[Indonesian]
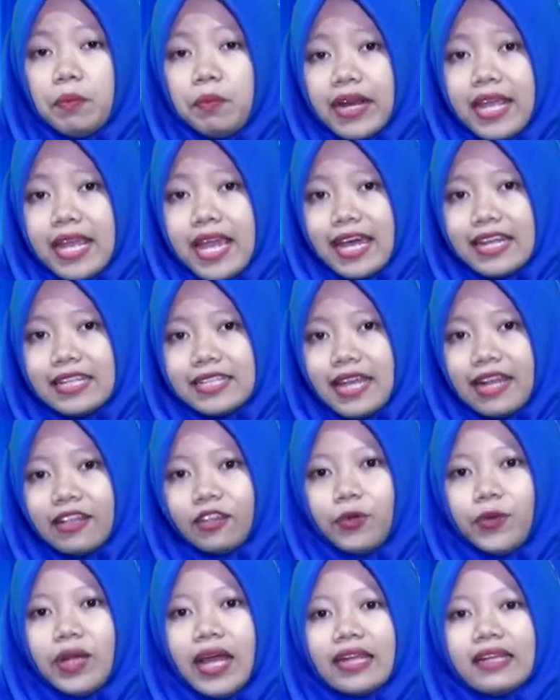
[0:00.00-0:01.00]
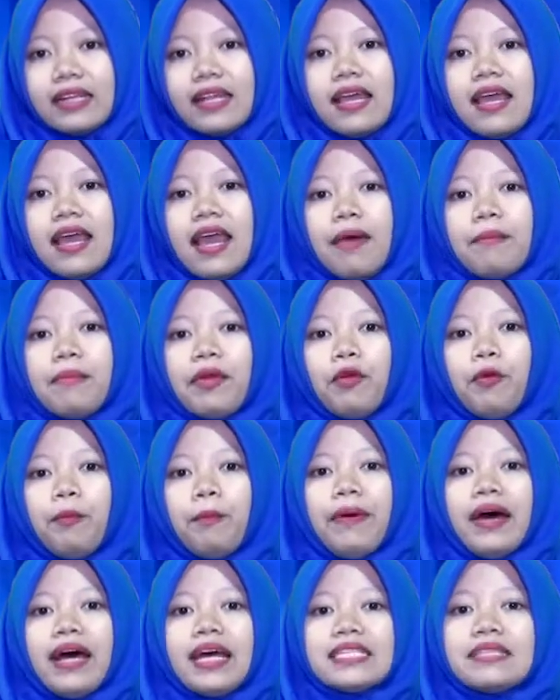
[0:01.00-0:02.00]
memberikan santunan
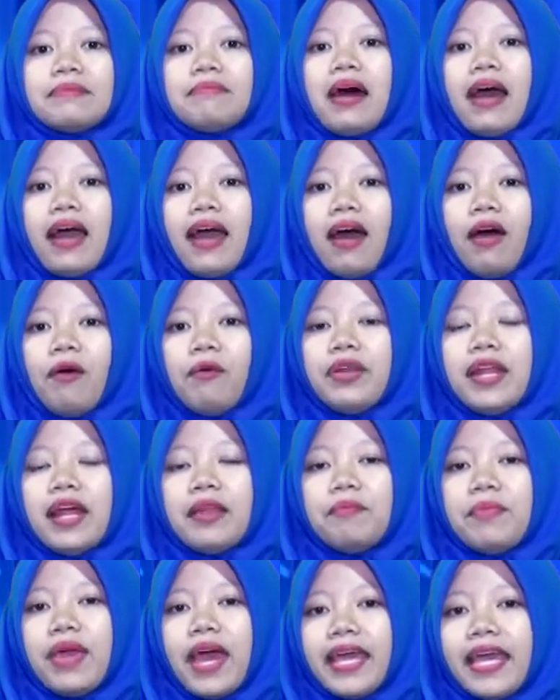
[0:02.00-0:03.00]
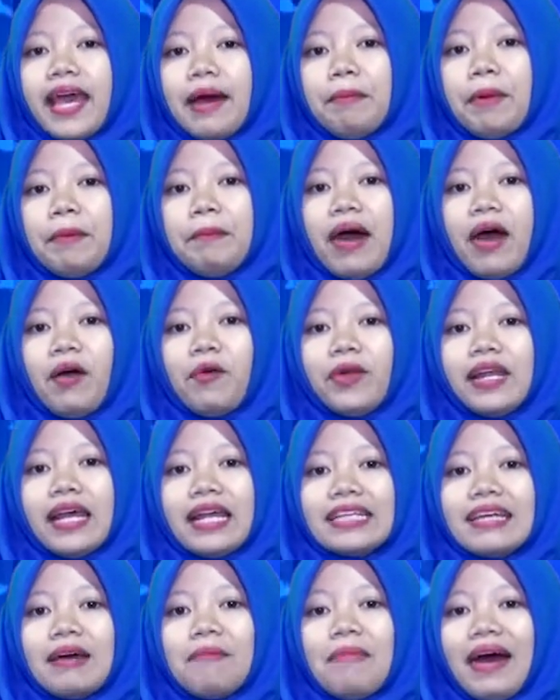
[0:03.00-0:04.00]
berupa sembakau dan biaya
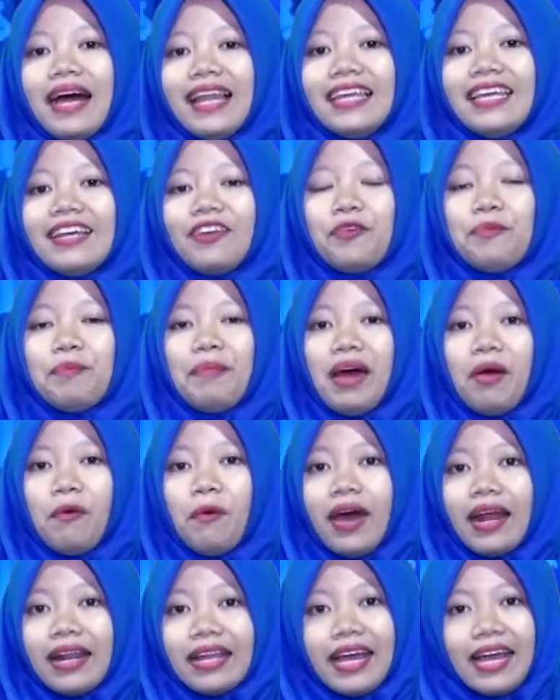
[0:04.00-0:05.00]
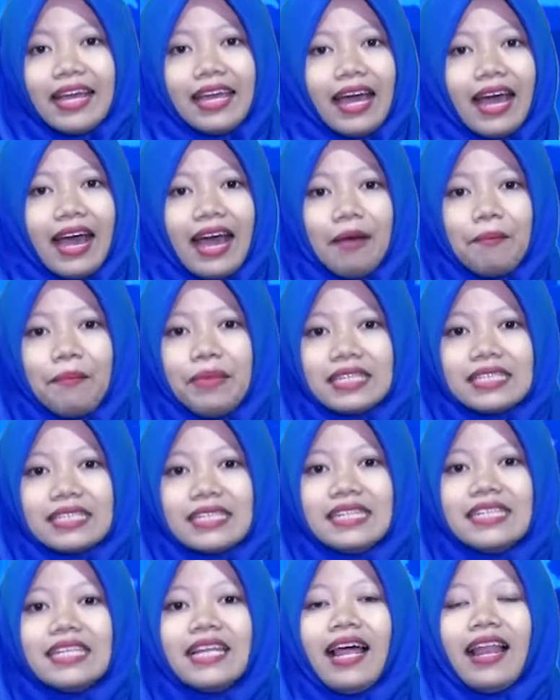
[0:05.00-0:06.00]
pembangunan kembali rumah warga yang habis
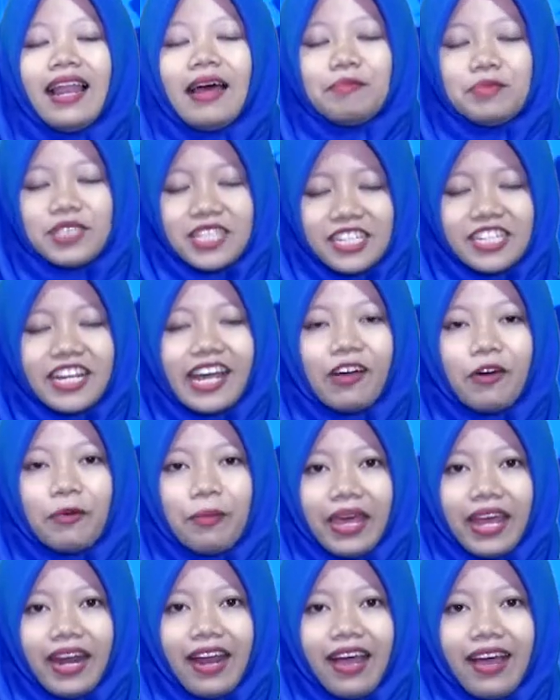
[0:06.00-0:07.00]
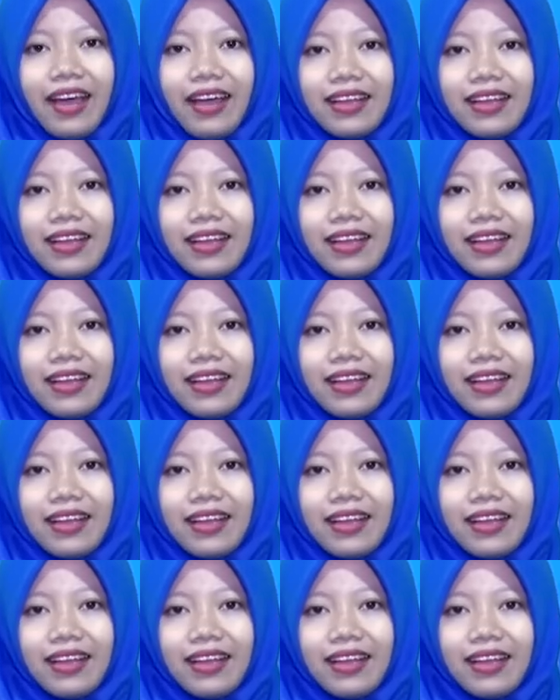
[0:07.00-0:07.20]
dilalap si jago merah.